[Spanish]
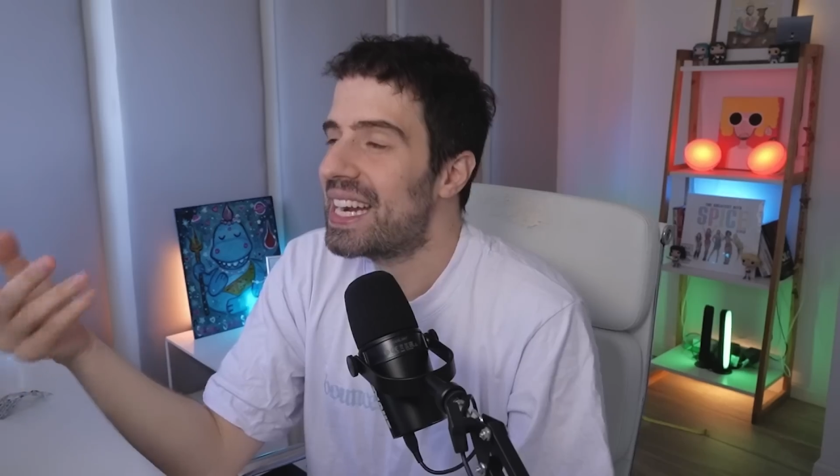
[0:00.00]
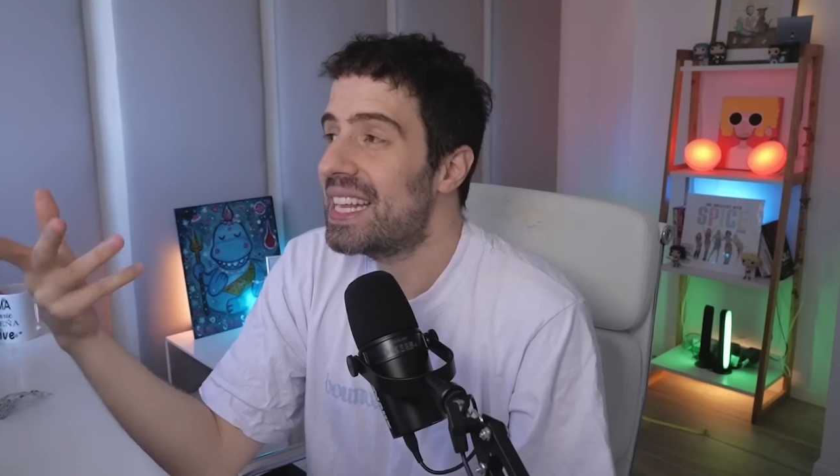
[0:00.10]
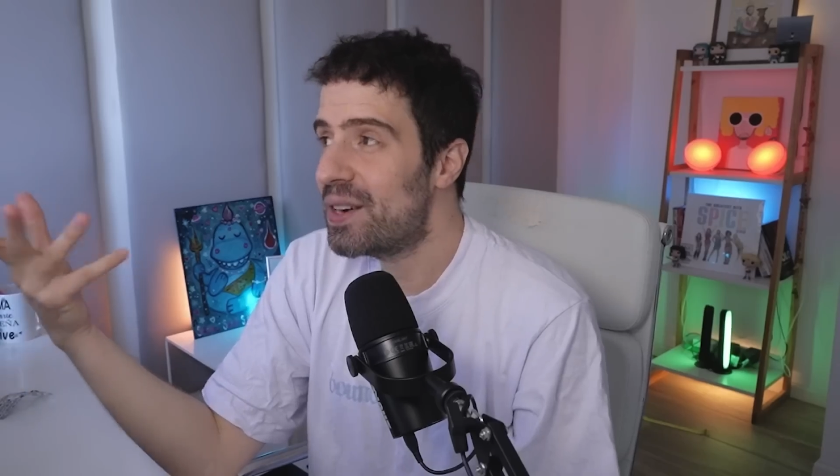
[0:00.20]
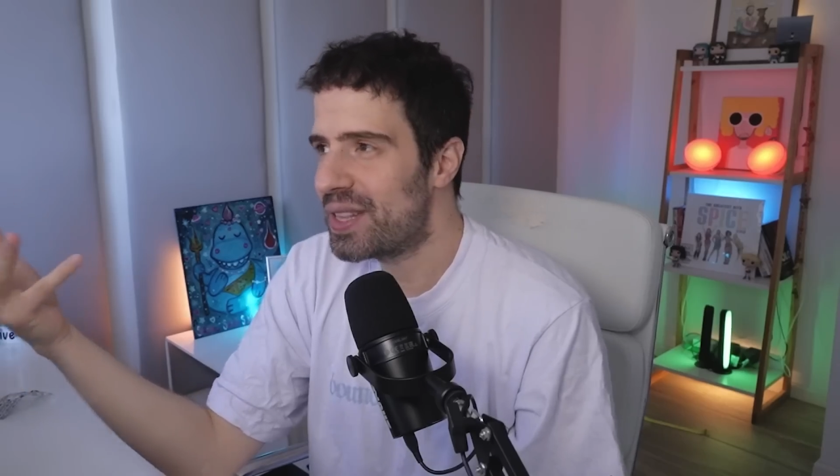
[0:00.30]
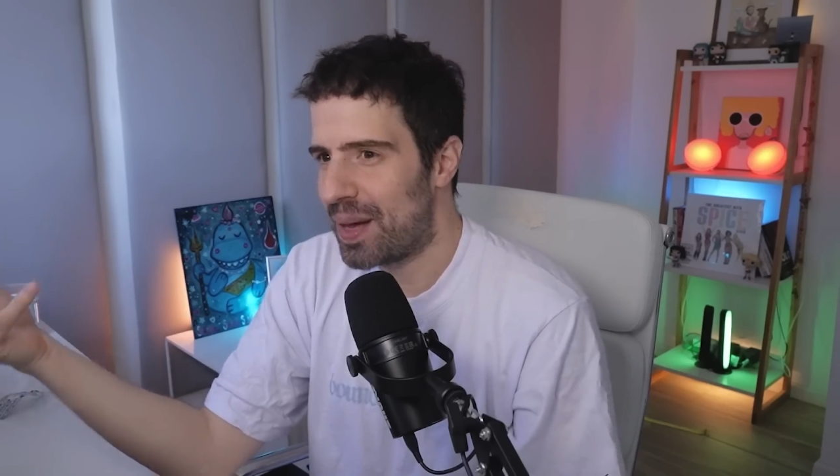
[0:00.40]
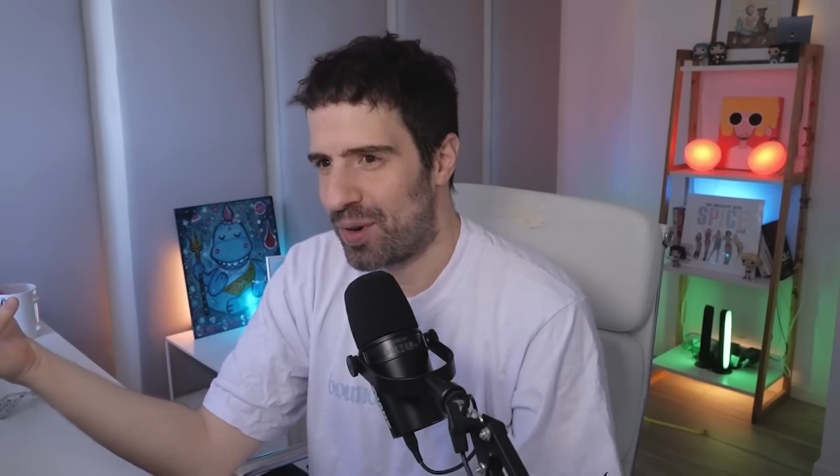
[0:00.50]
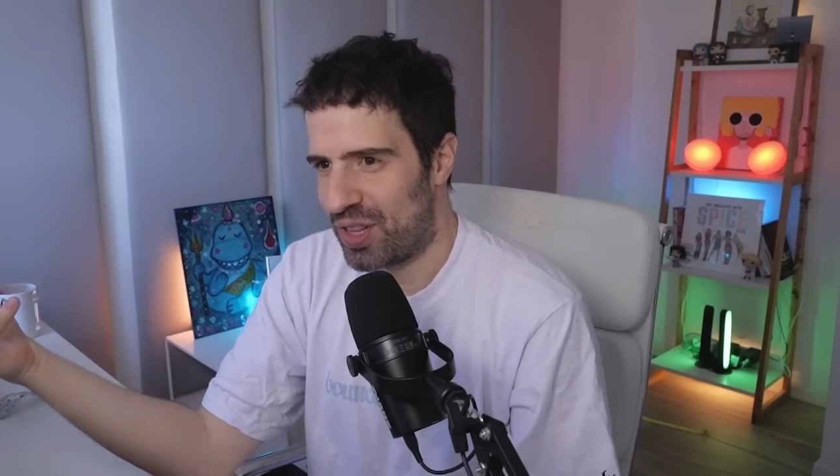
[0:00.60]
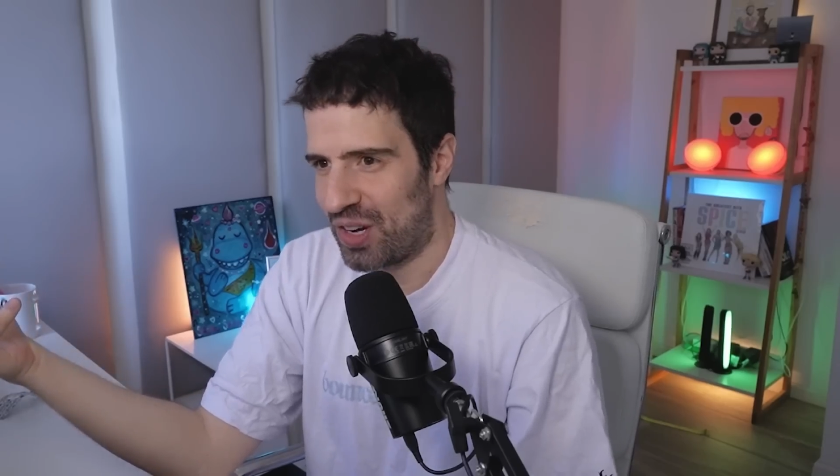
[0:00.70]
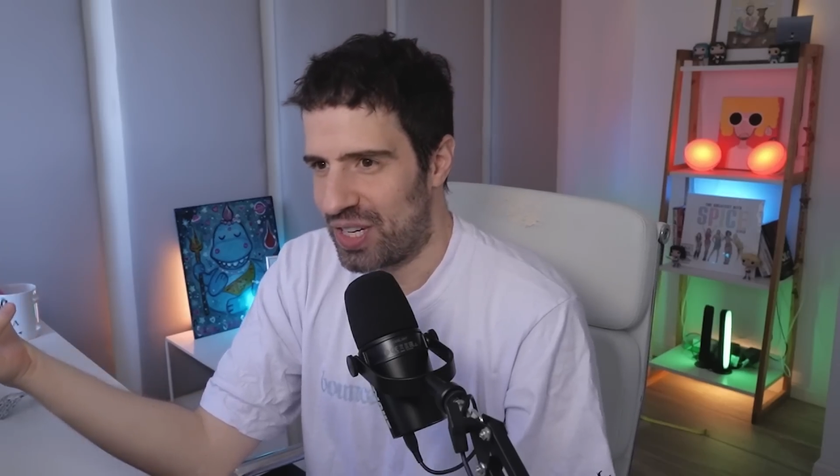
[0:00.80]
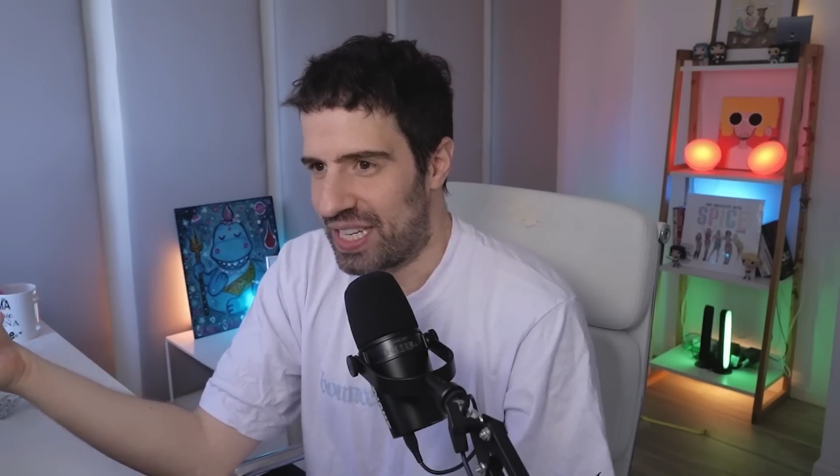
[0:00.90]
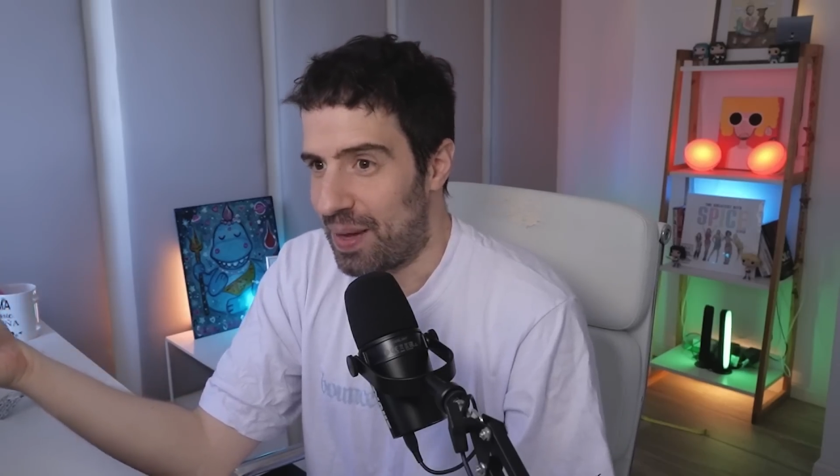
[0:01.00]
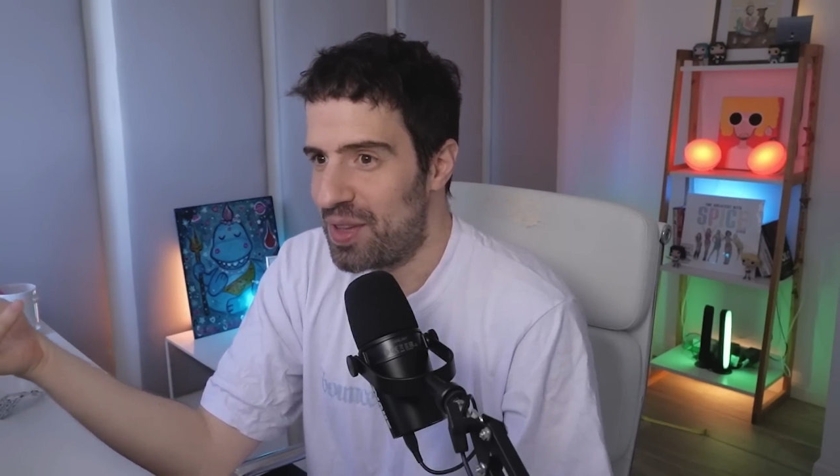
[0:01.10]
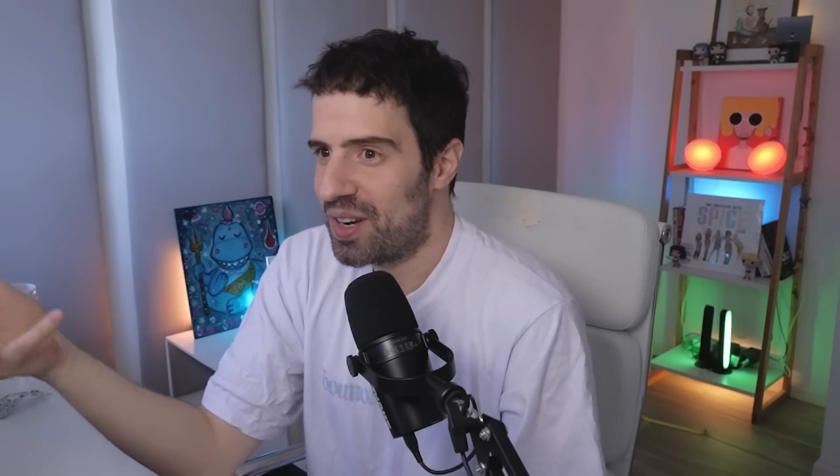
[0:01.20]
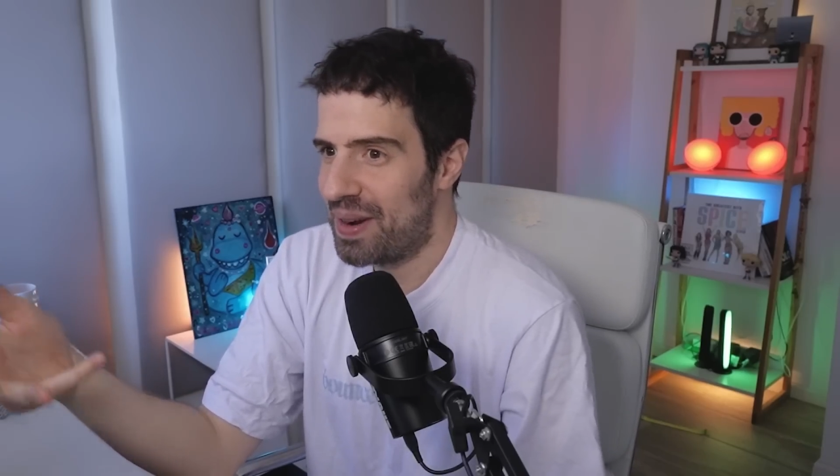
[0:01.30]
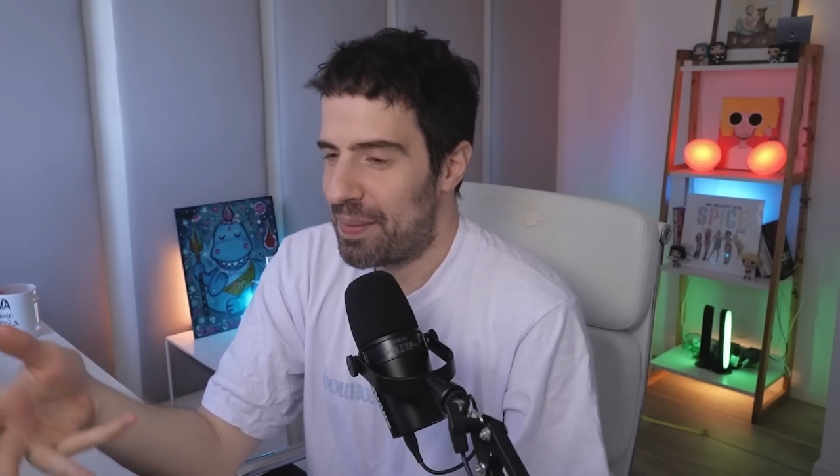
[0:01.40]
en realidad no es tan protagonista.
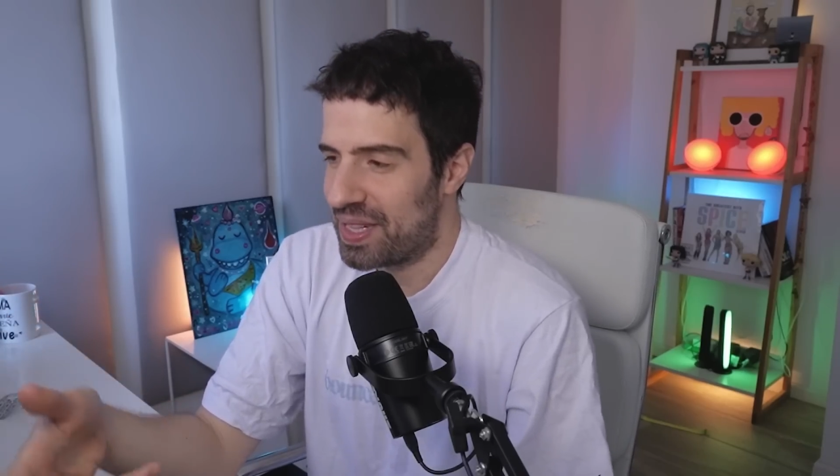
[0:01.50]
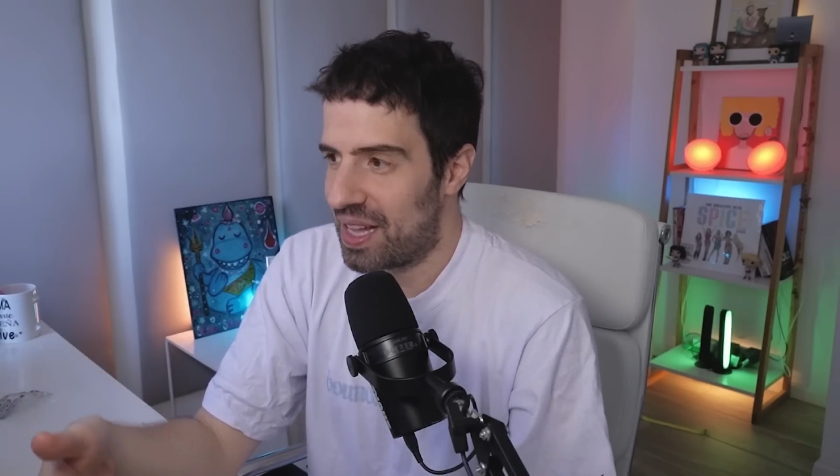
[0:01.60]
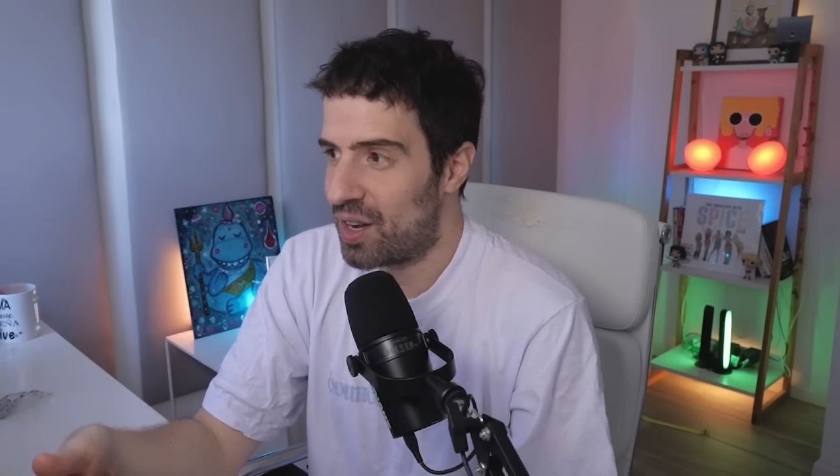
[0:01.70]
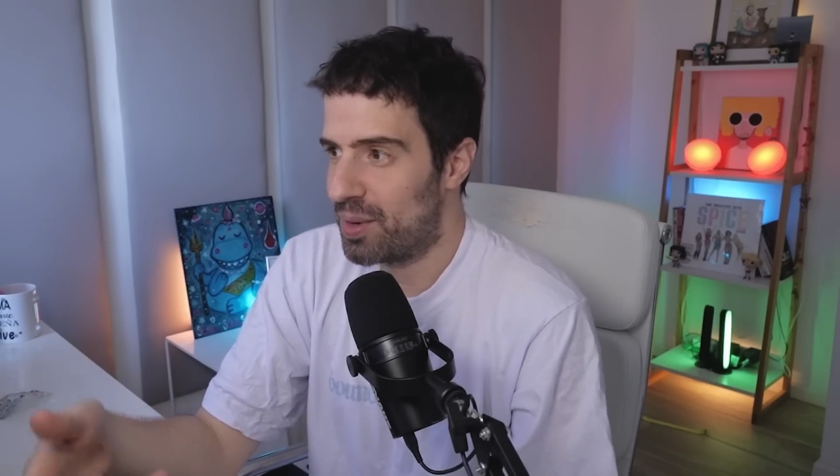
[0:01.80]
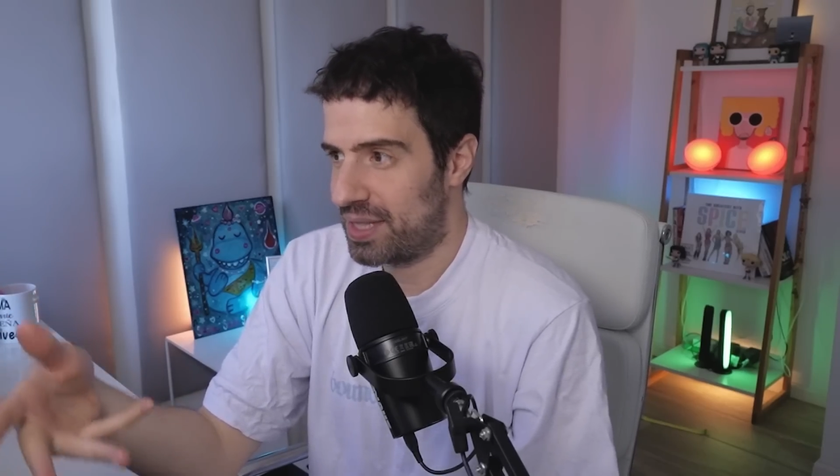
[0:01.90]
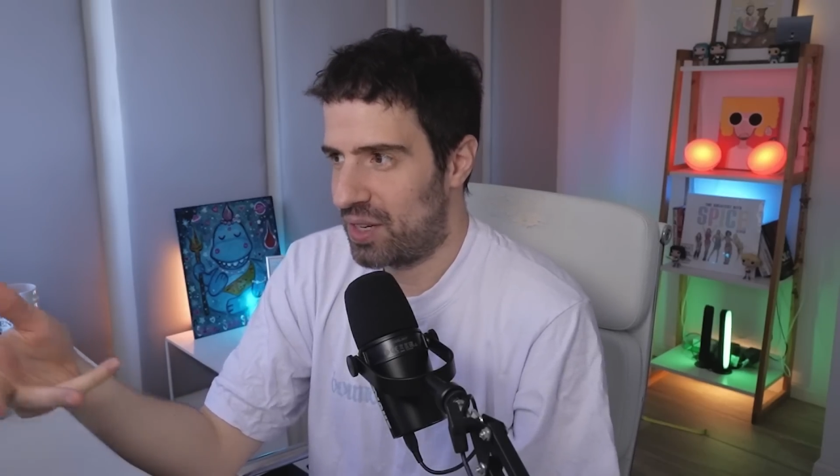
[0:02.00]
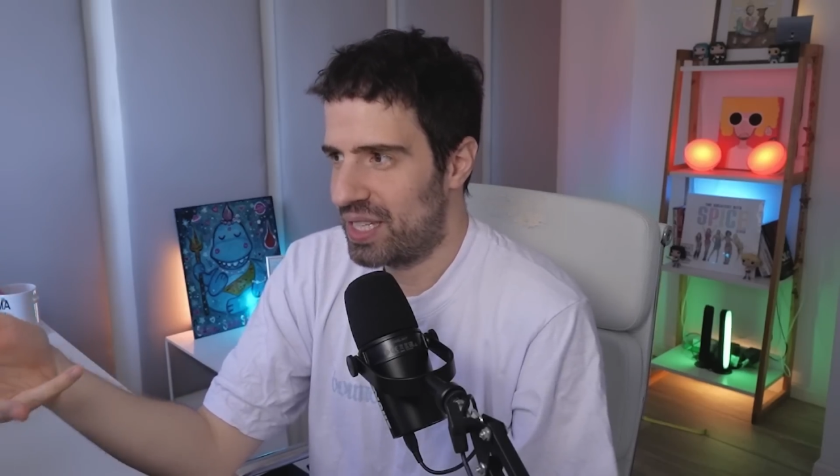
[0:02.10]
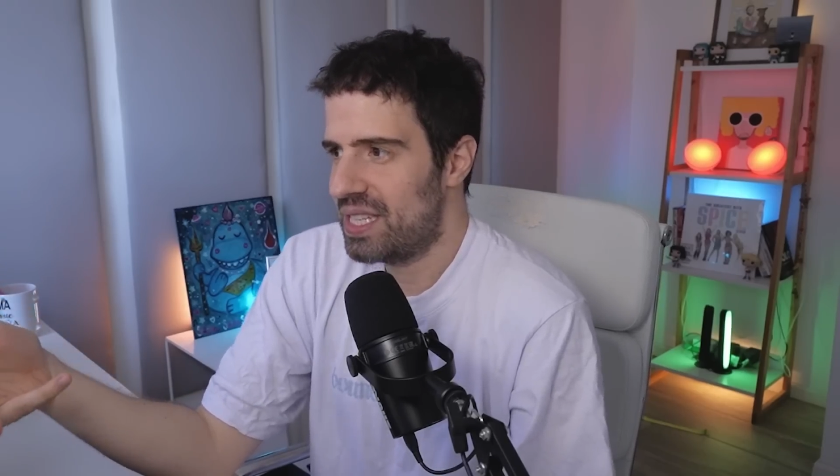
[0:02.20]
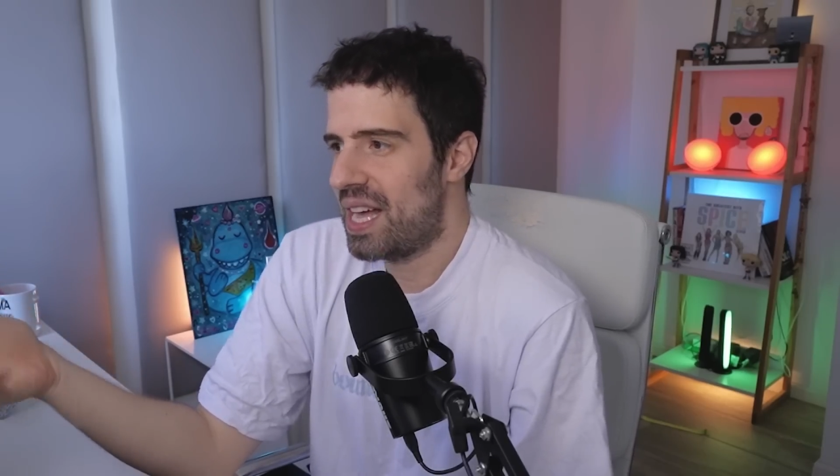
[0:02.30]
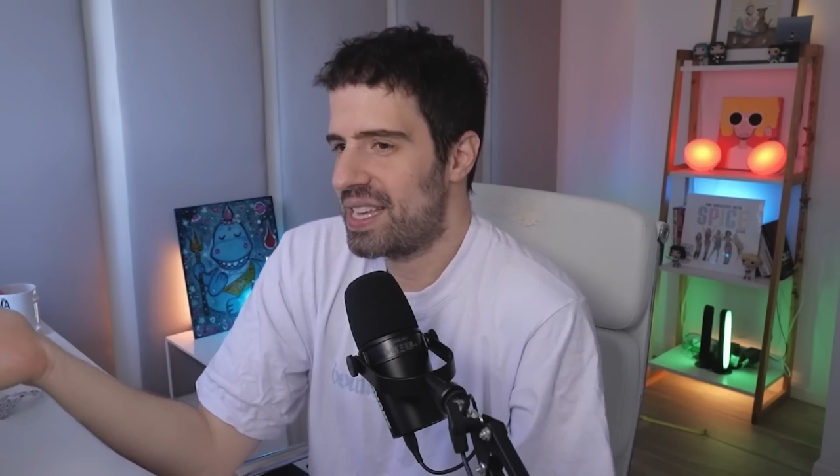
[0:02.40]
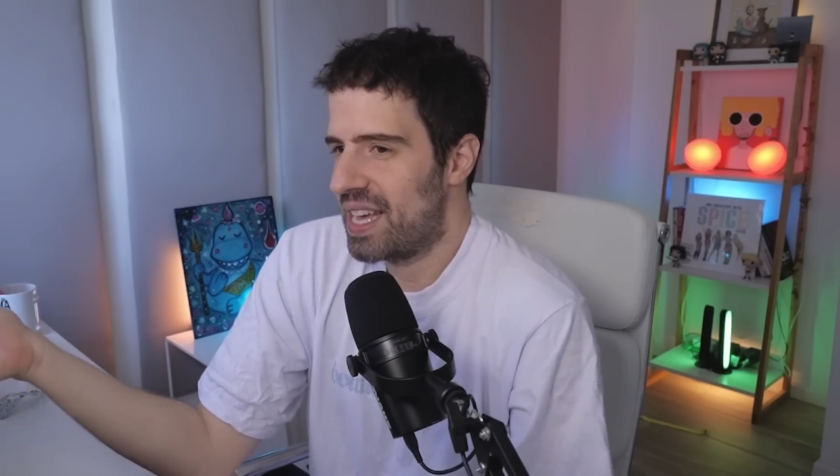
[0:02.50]
Medio que me la pintaban como protagonista